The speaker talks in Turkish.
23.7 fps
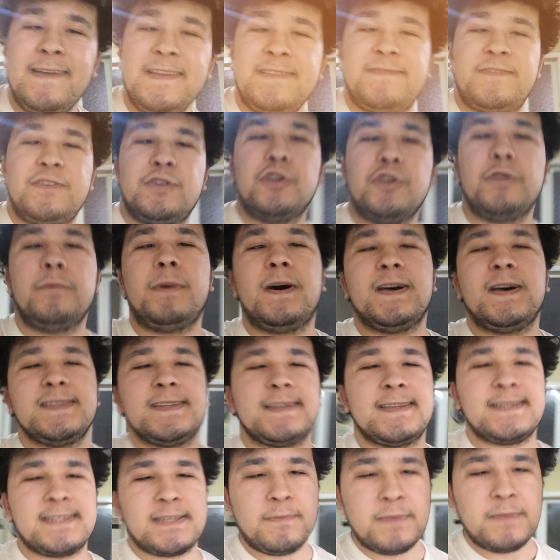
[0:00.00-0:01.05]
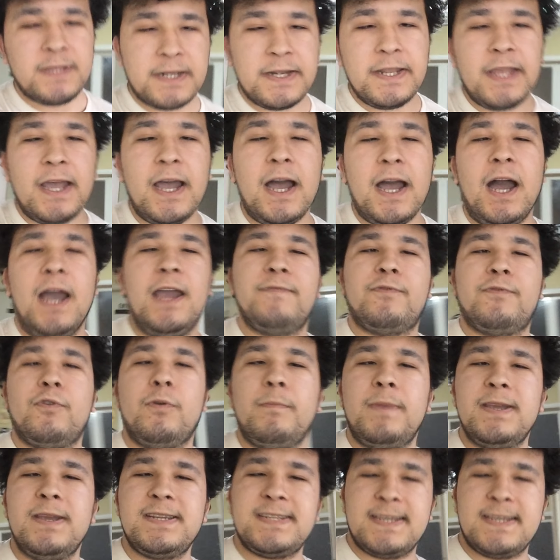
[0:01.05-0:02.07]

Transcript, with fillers: Evet videonun bazı kısımlarına iPhone